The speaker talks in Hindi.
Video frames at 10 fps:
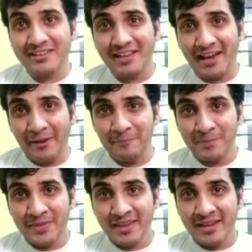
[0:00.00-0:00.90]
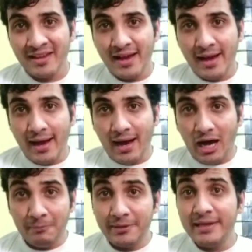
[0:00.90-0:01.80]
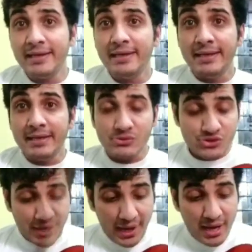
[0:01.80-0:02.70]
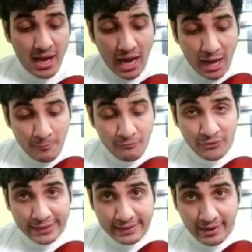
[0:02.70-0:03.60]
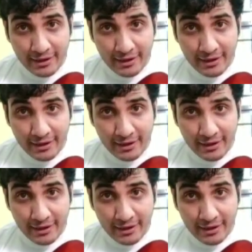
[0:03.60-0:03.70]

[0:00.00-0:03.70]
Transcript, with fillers: करना है अभी जहां आप फिंगर